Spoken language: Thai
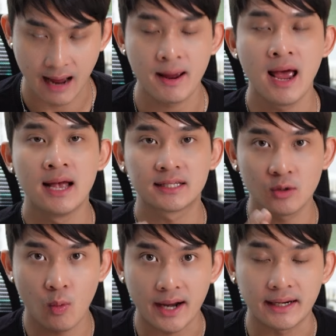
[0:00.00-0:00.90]
ครับ
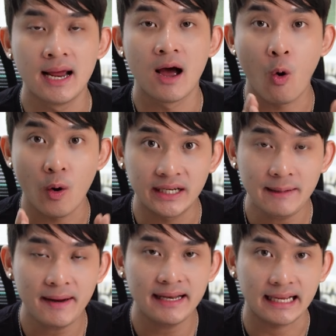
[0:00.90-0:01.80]
ส่วนคน
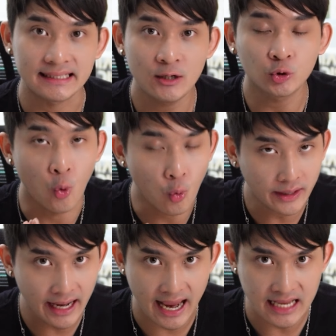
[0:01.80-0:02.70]
ที่เป็นเด็กซิ่วทุก
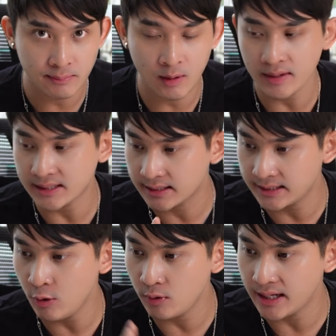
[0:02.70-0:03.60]
เคส ไม่ว่าจะ
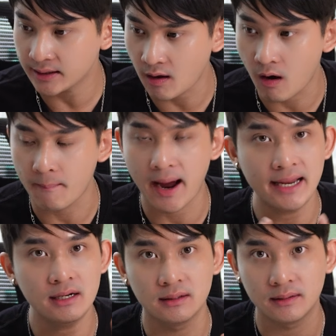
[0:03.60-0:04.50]
ซิ่วเรียนต่อไหม
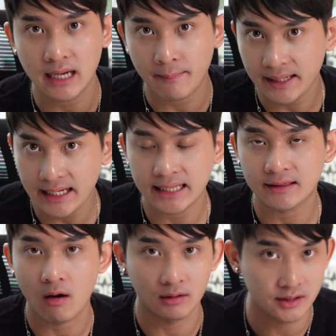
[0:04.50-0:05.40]
หรือยังไม่ได้เรียน
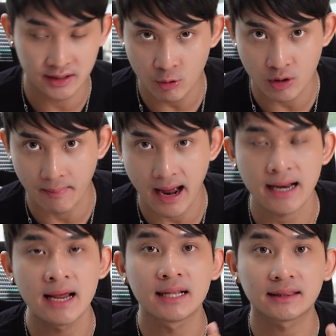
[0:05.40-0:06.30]
ต่อหรือซิ่วกับบ้าน
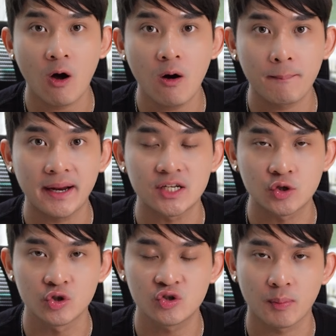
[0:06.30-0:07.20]
ต้องเป็น
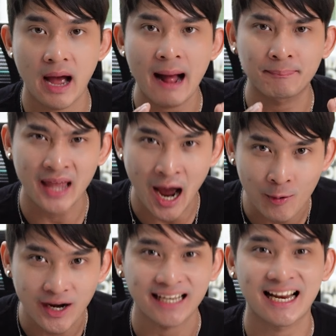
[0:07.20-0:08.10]
ชุดสุภาพเท่า
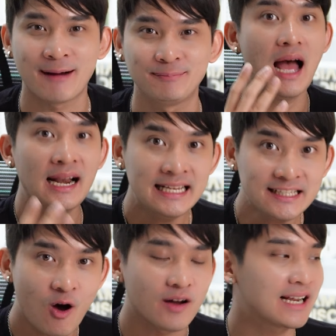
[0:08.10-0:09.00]
นั้นครับอันที่
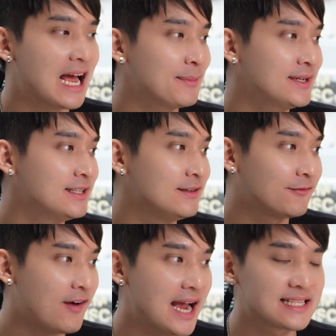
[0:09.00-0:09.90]
2นะครับคือ
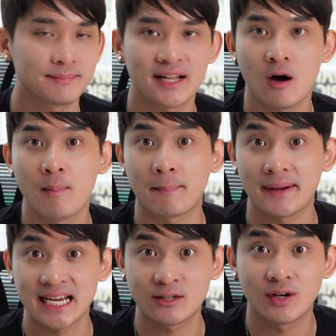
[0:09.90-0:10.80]
ไฟล์สำเนาบัตรป
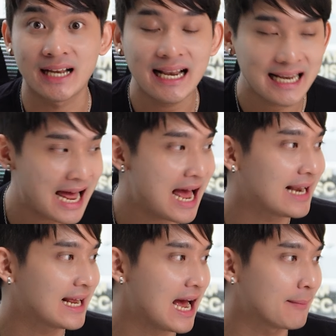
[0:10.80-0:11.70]
ระชาชนด้านหน้า
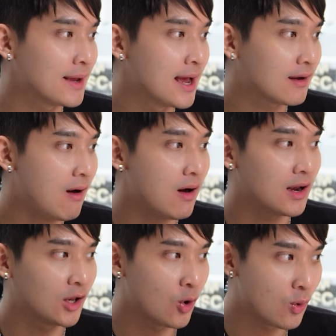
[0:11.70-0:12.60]
นะครับก็
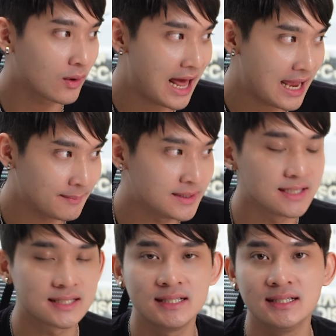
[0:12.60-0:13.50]
ลงลายมือ
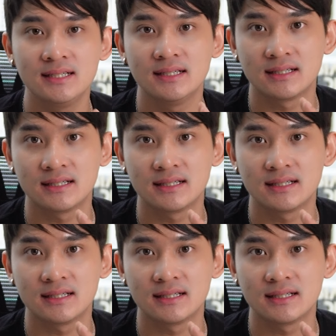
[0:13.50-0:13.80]
ชื่อ